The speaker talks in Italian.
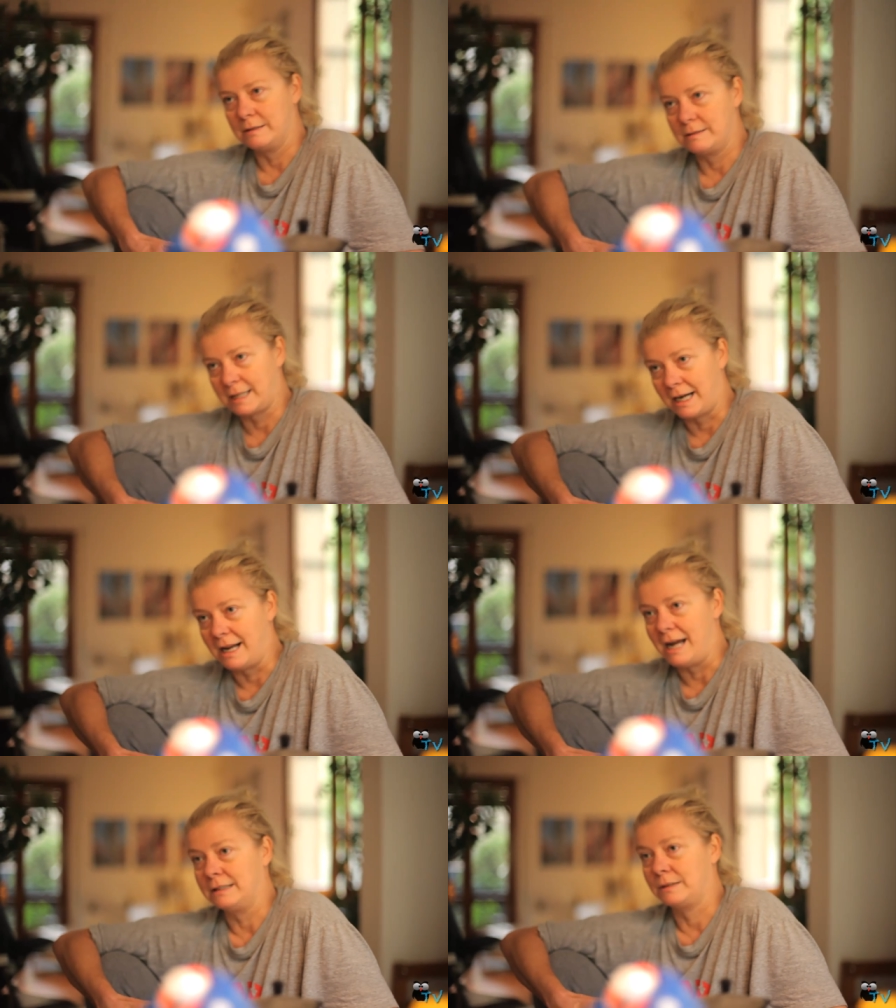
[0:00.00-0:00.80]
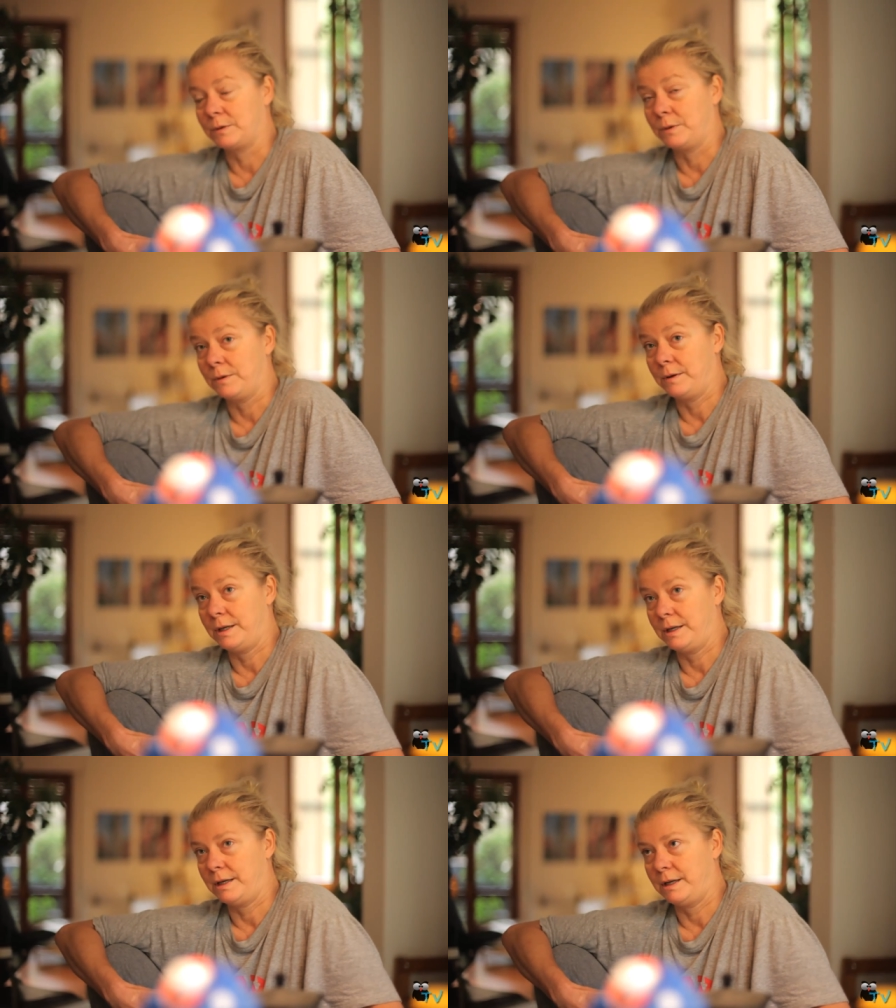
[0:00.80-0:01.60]
tra l'altro
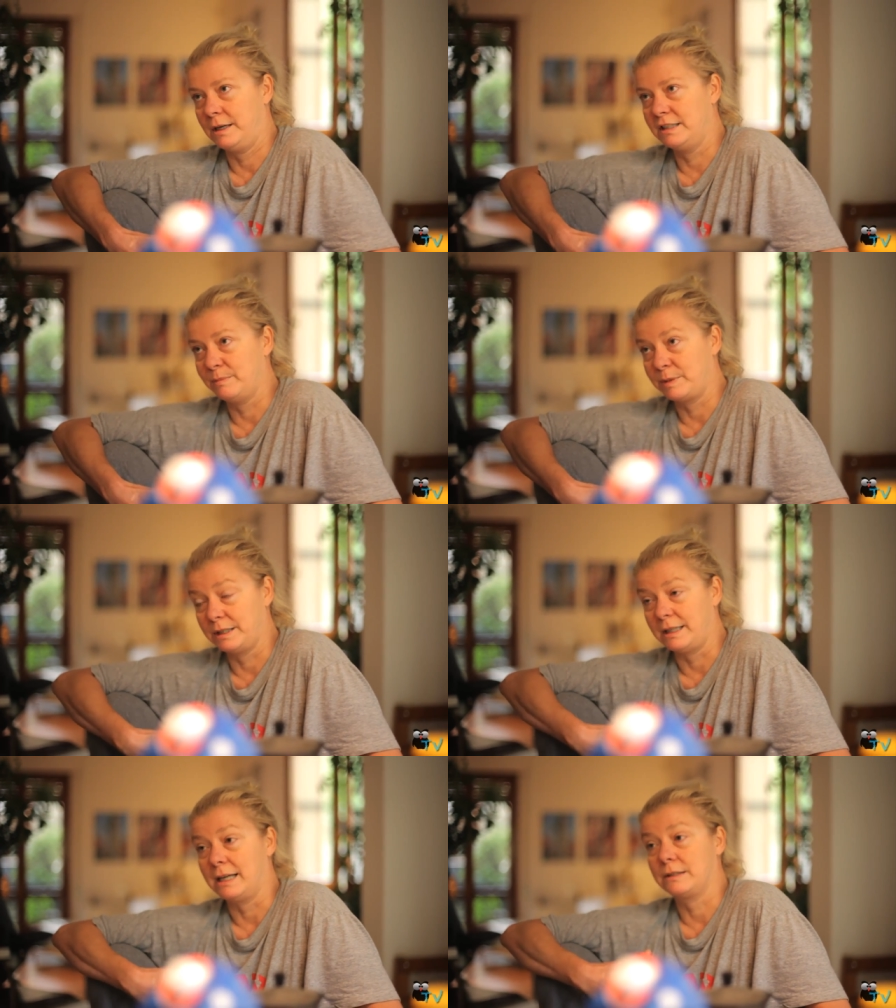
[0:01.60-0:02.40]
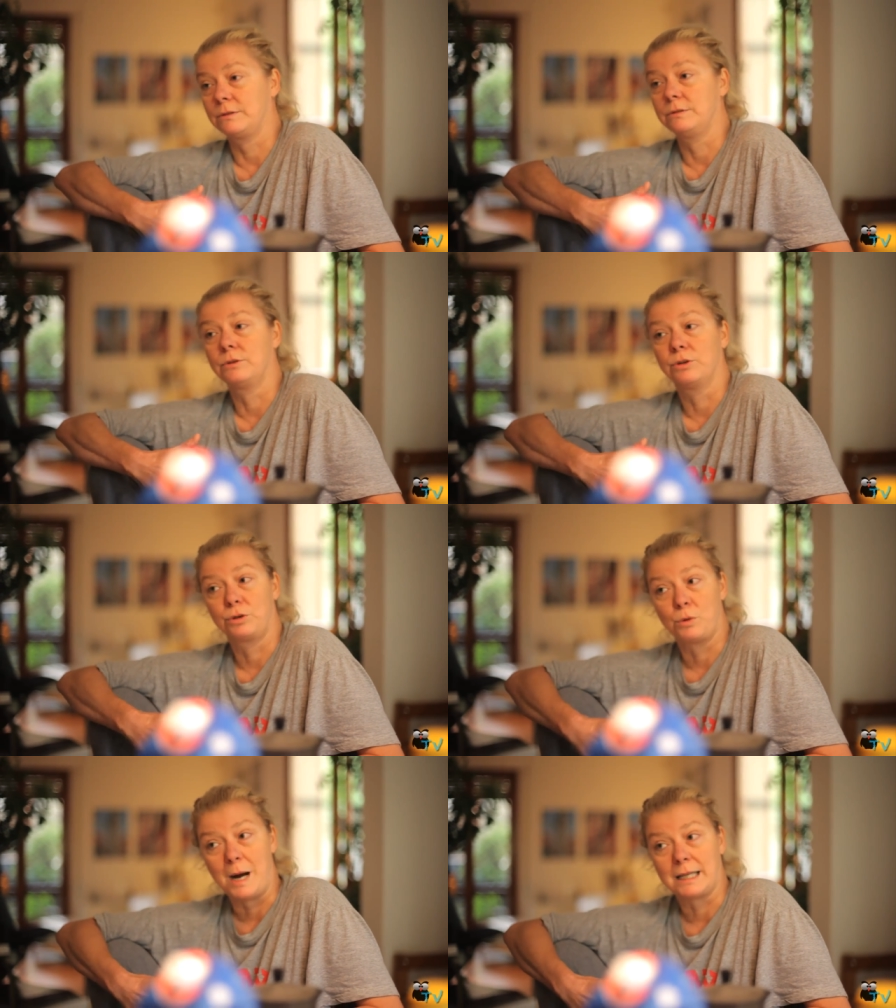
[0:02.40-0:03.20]
eh, interpretato
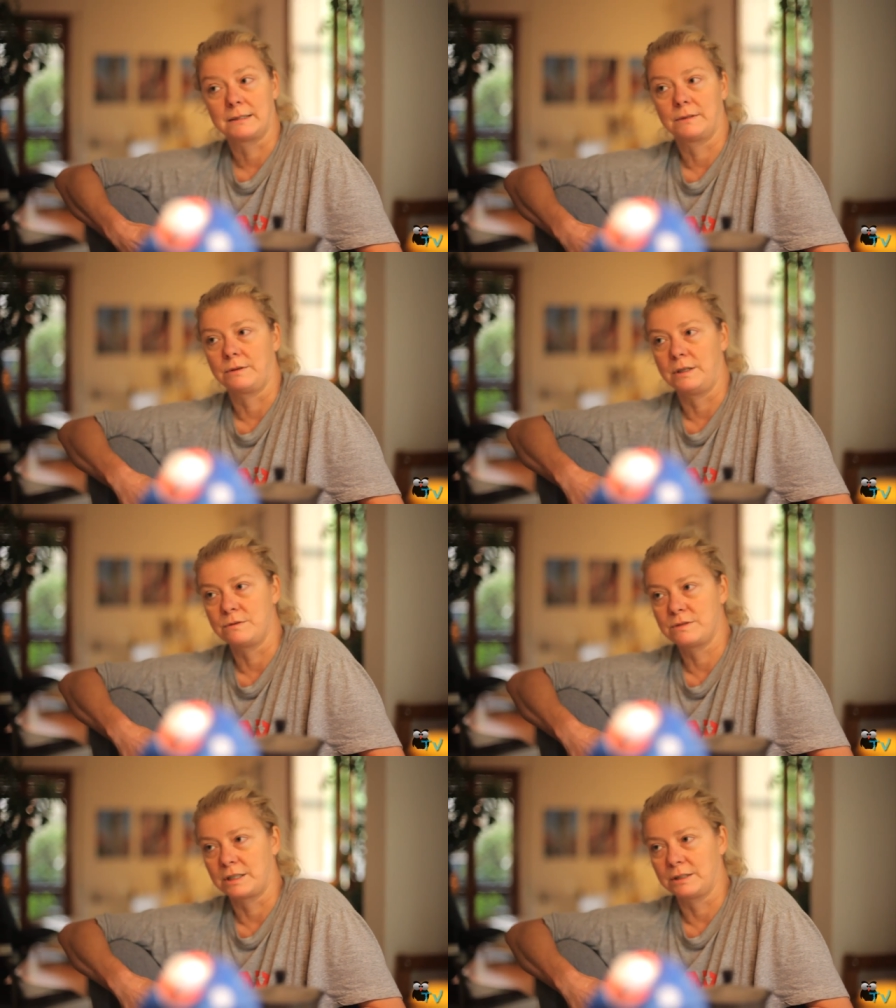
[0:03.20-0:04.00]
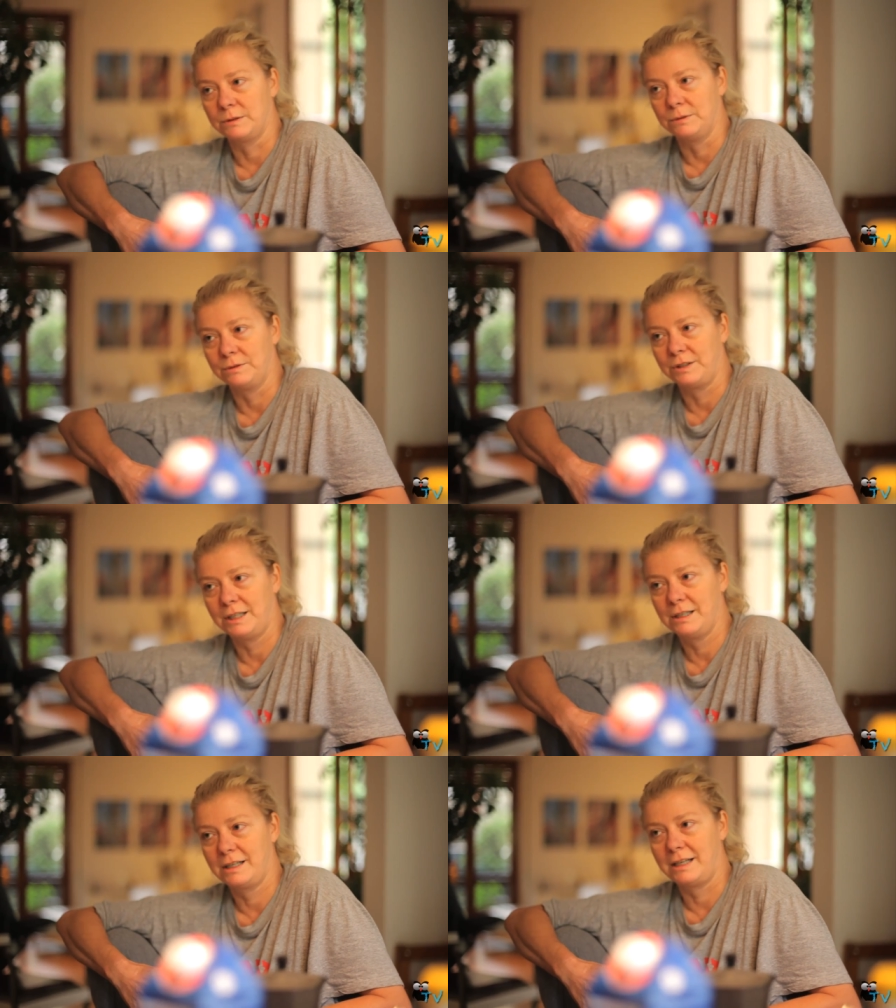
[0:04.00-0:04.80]
con quattro
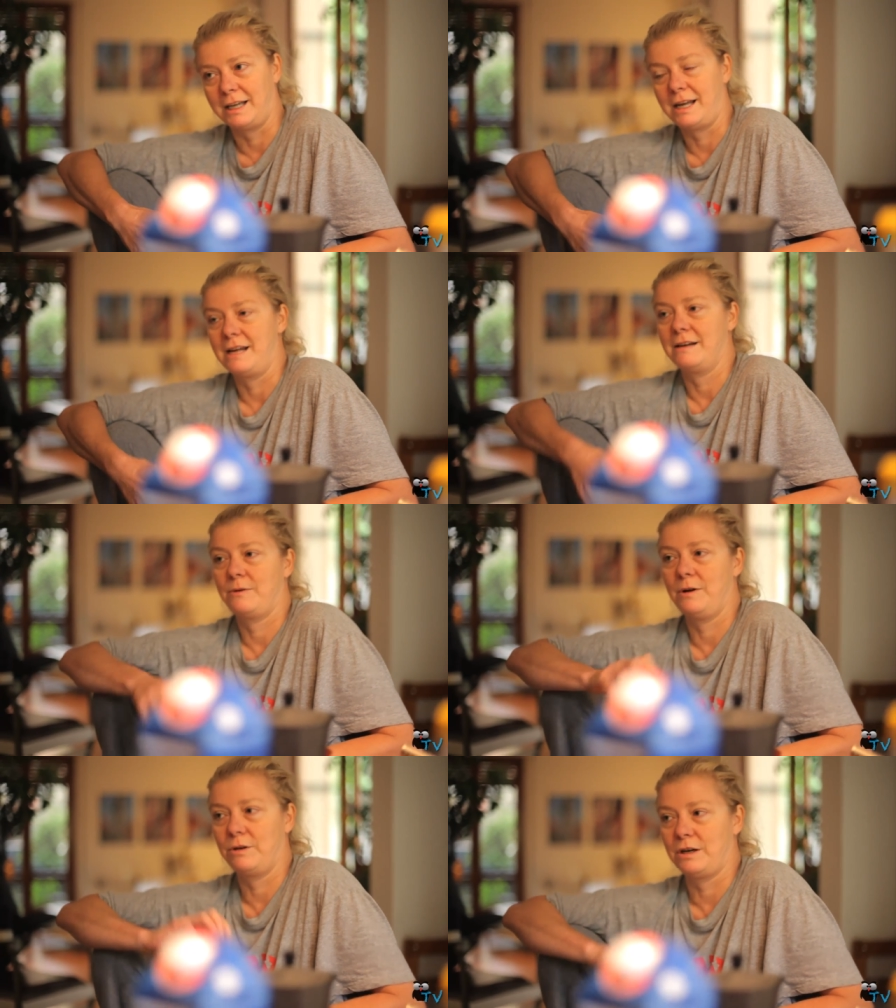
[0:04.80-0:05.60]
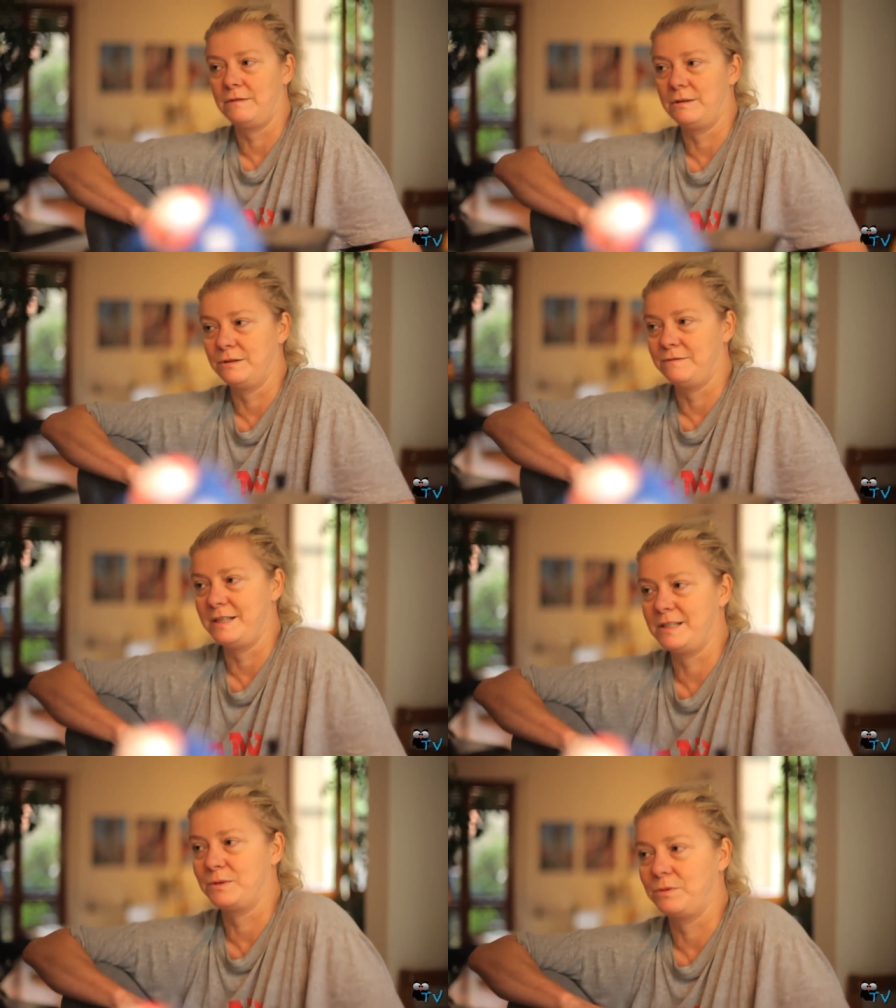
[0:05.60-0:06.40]
illustratori che quello che avevo
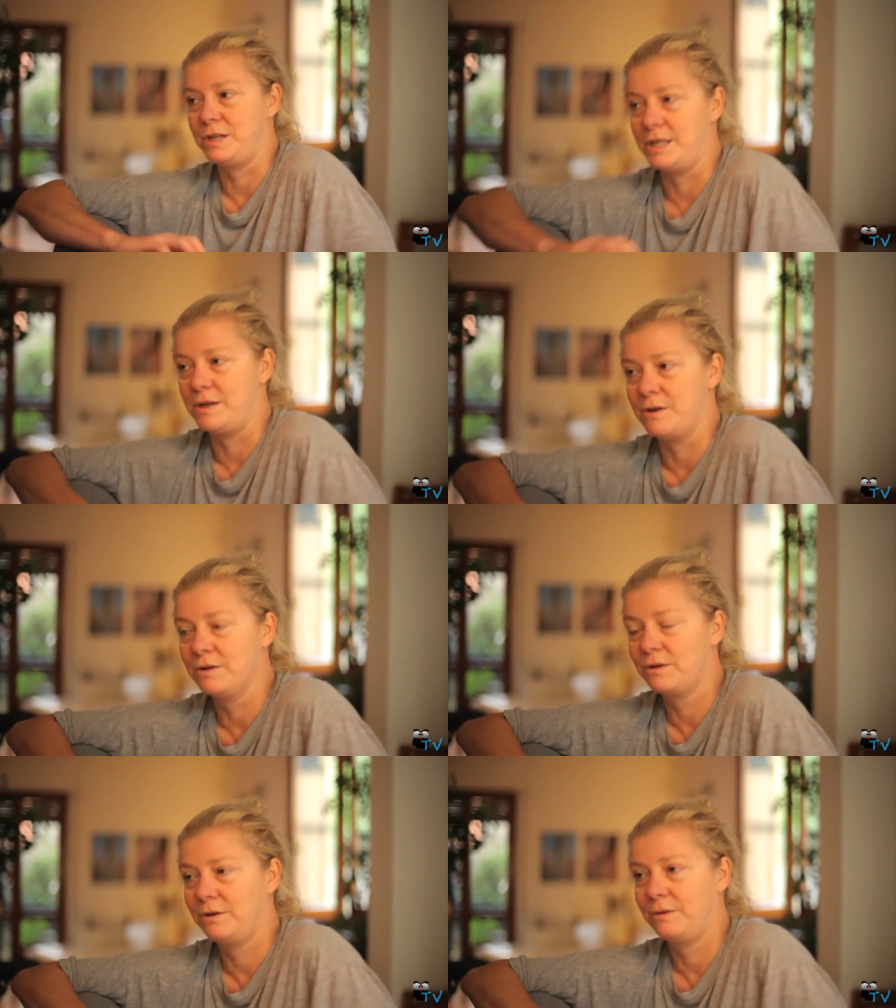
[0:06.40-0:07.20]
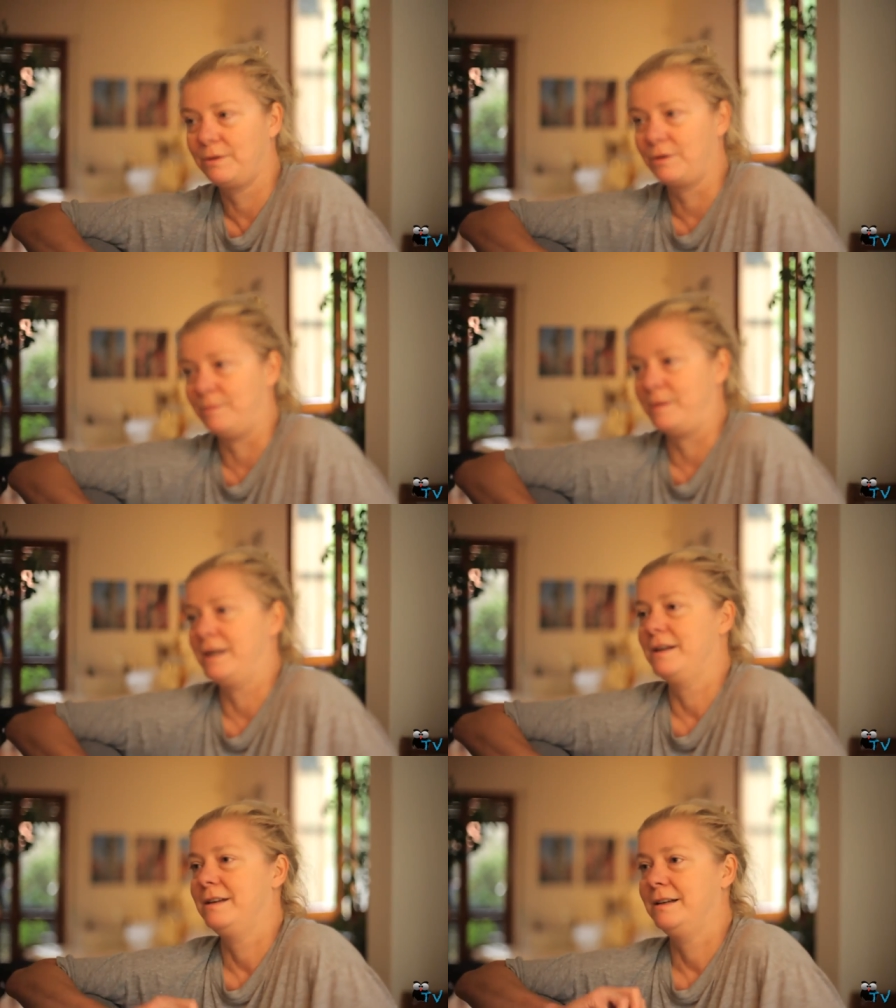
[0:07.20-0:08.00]
visto io
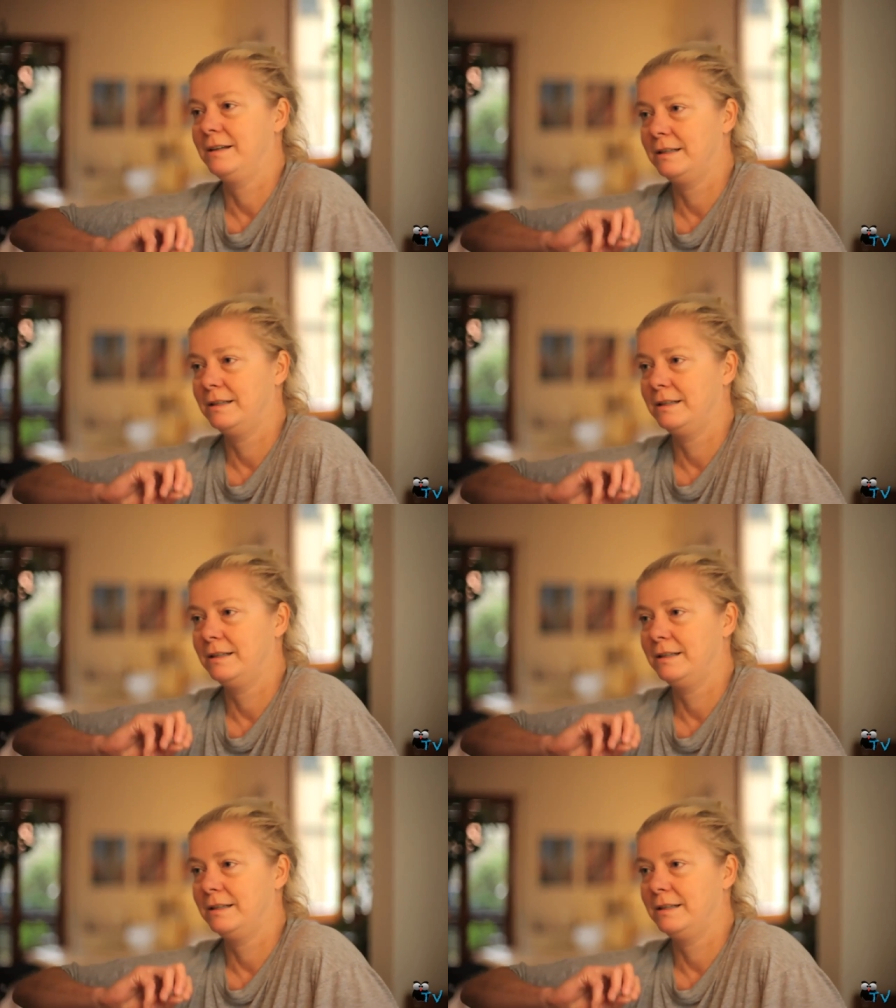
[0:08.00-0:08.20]
come